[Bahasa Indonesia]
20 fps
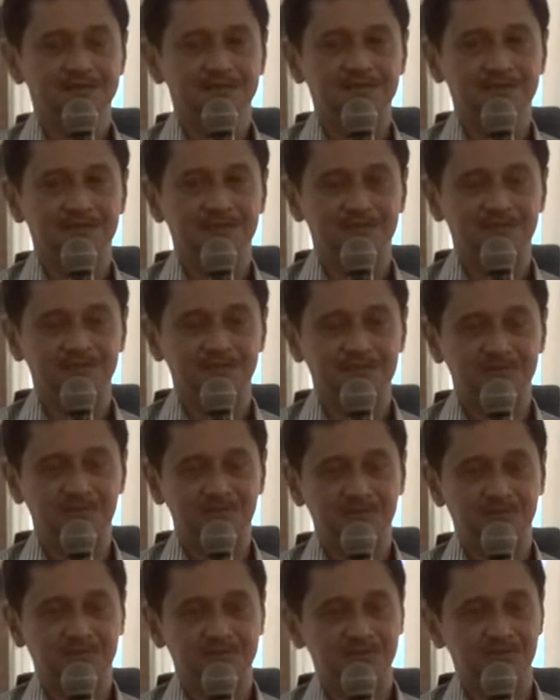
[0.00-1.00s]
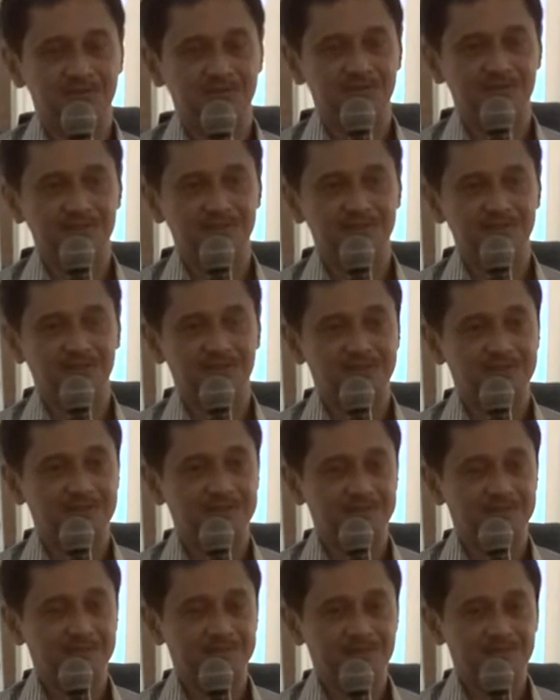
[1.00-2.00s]
juga di Fakultas Kedokteran tidak
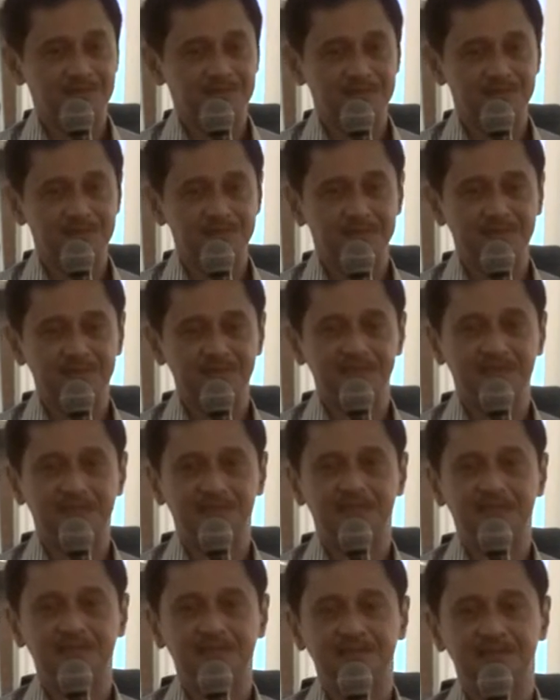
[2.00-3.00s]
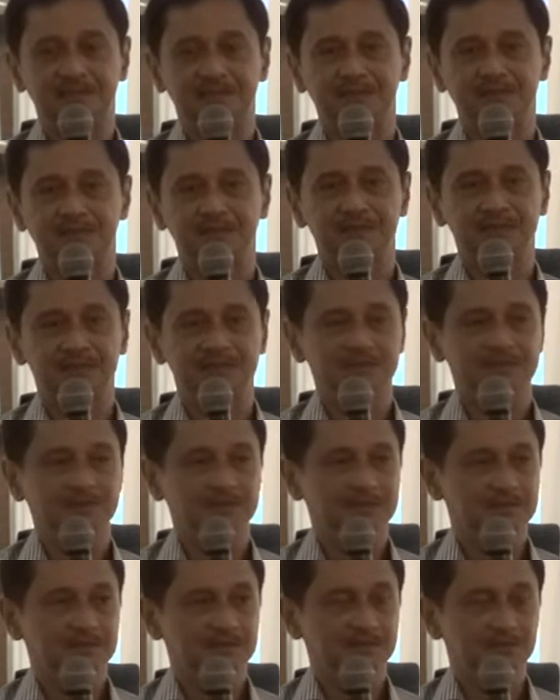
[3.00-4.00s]
ada masalah pendidikan, tetapi
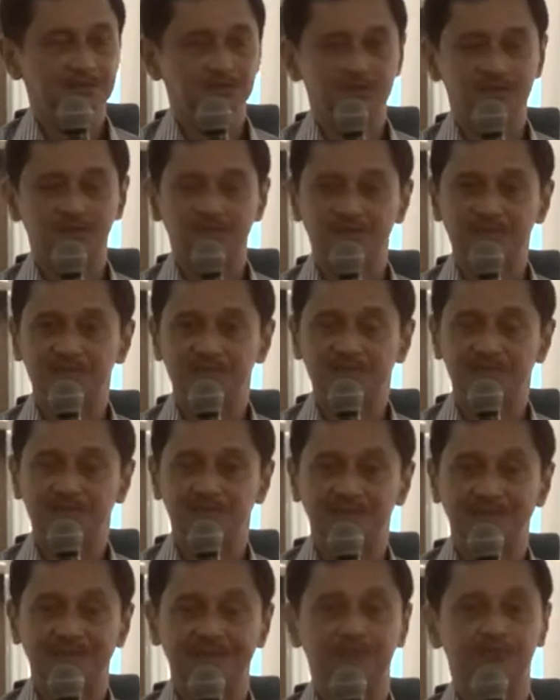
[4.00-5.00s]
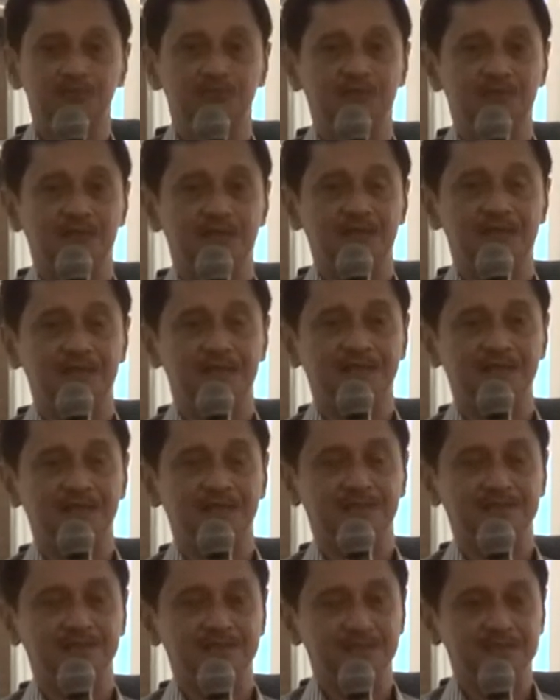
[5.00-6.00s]
sudah menjadi satu hal-hal
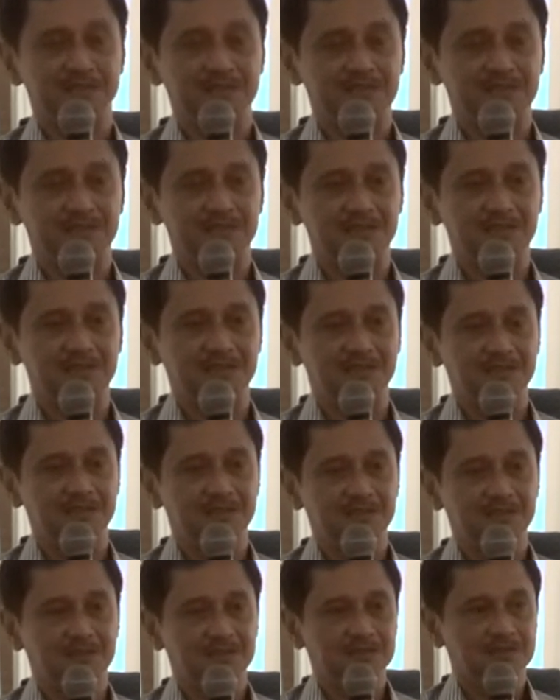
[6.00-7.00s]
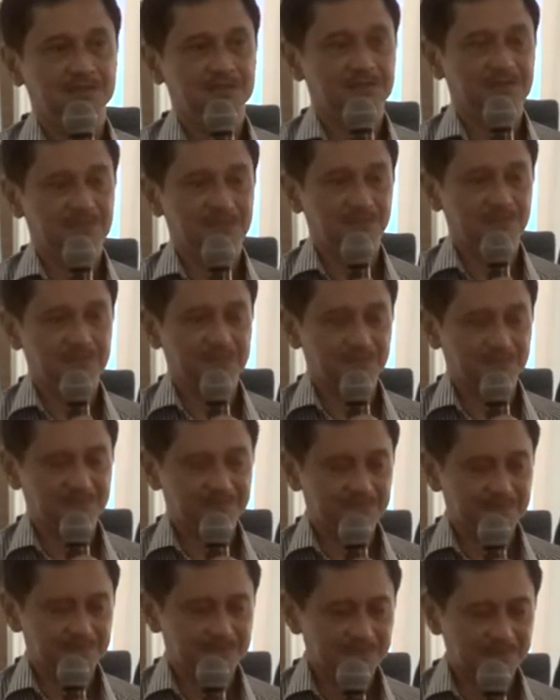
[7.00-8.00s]
yang bisa apa
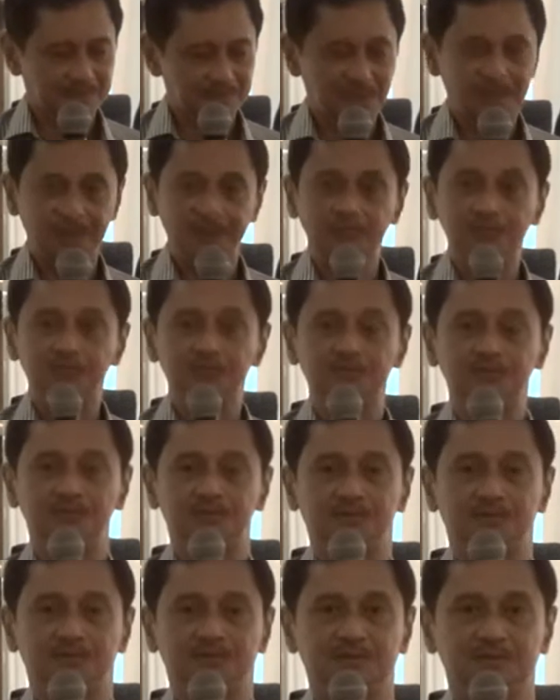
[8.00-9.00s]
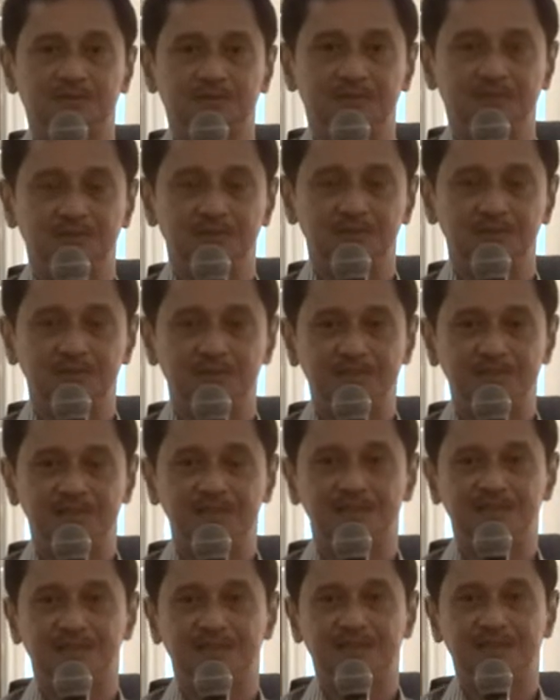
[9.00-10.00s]
namanya mengganggu kehidupan
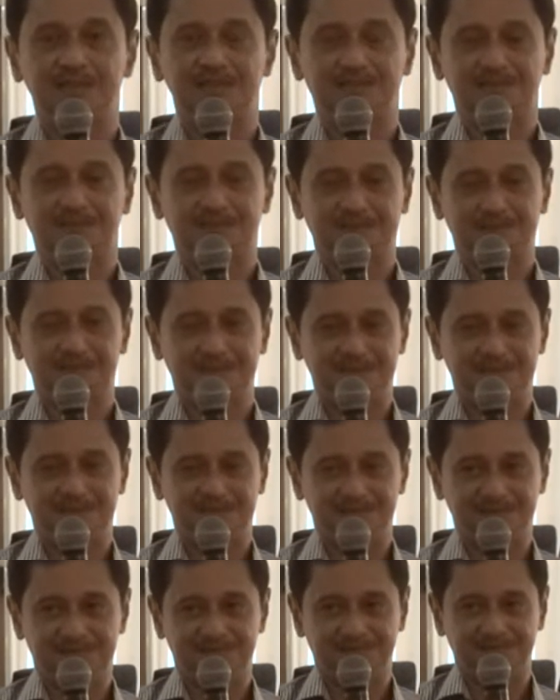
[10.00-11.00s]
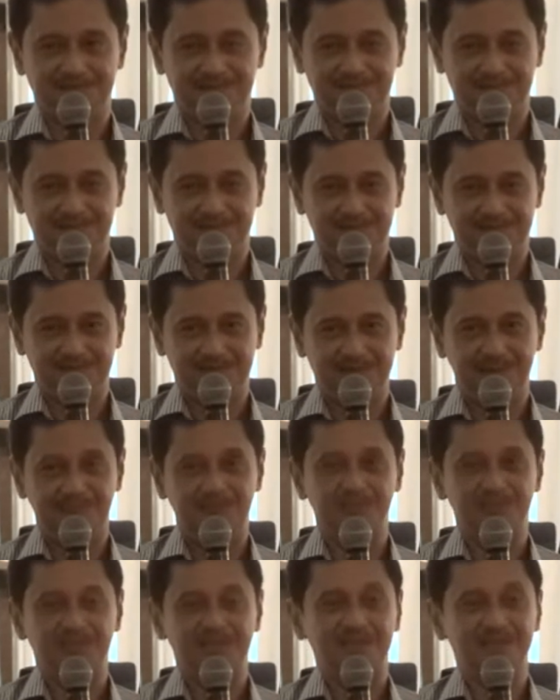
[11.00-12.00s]
kita ya yang
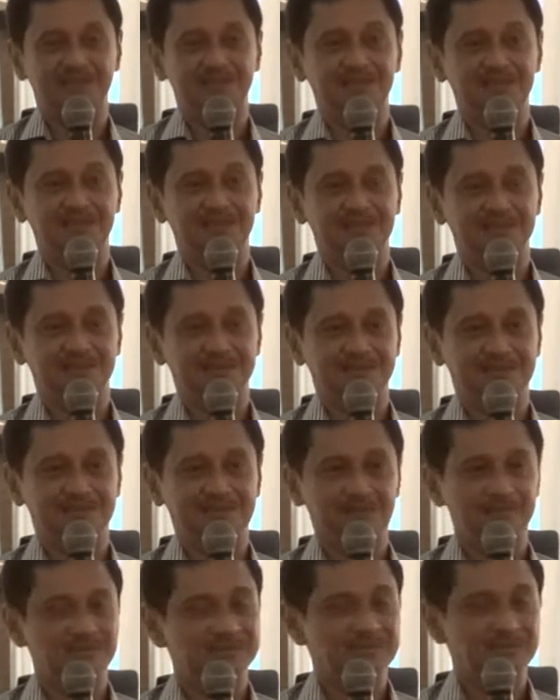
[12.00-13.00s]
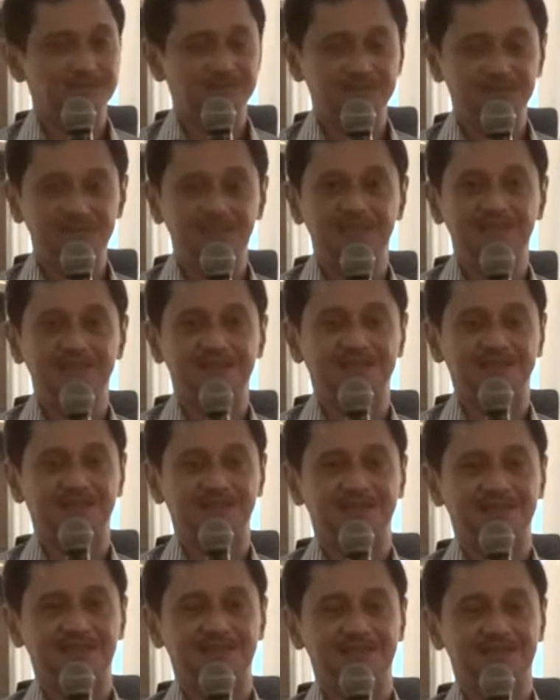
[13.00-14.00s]
mau tenang-tenang tapi tidak bisa
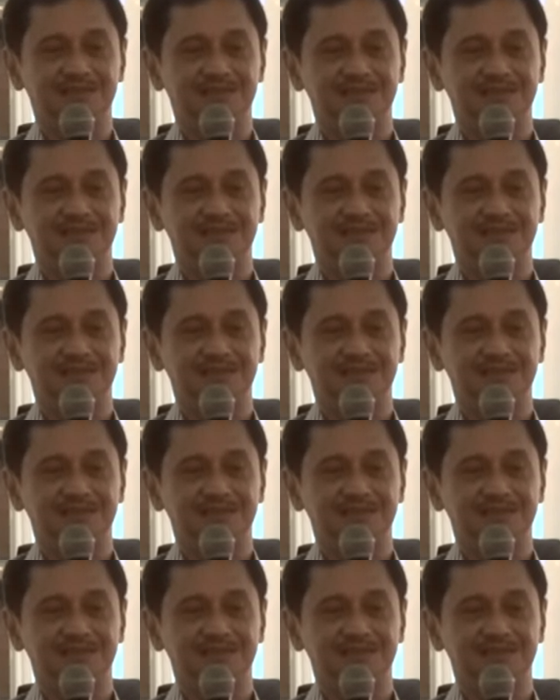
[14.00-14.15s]
ternyata